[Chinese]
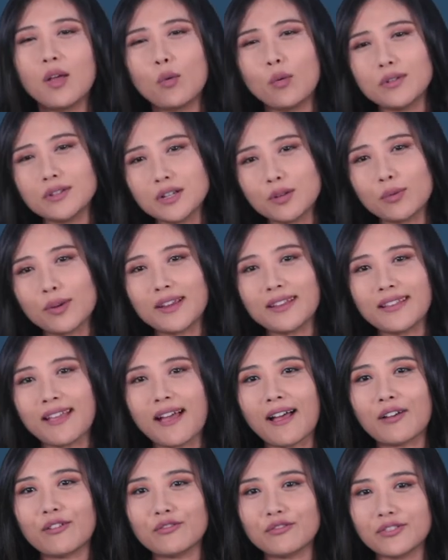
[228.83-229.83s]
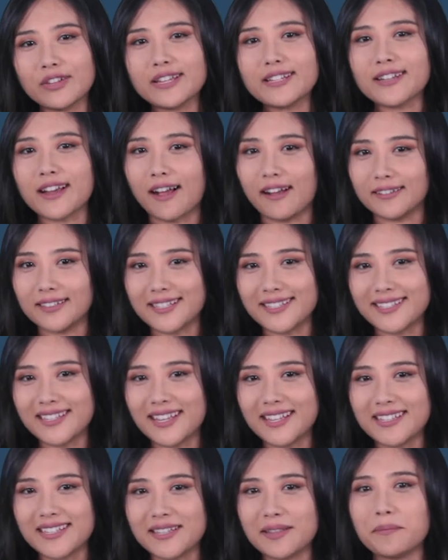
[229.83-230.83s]
我认为呢，非常的
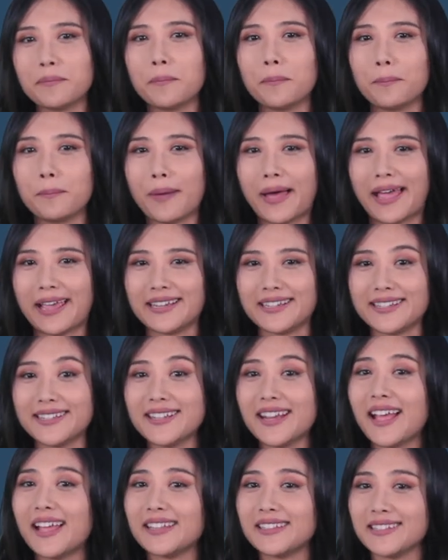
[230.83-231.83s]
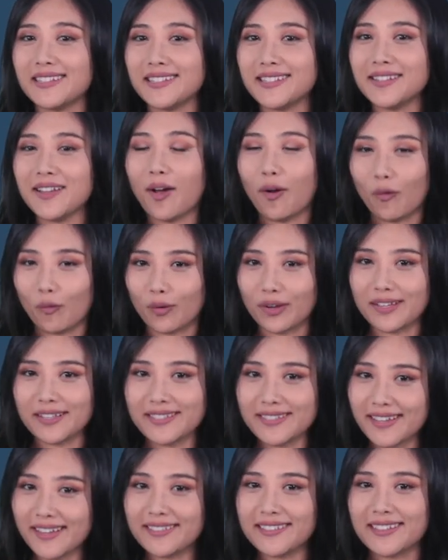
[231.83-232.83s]
接近“百善孝为
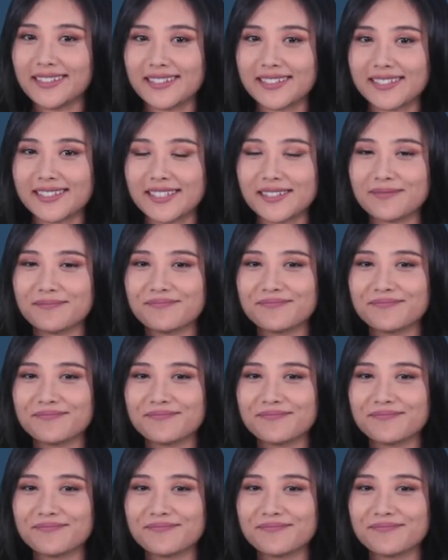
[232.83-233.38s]
先”的意思。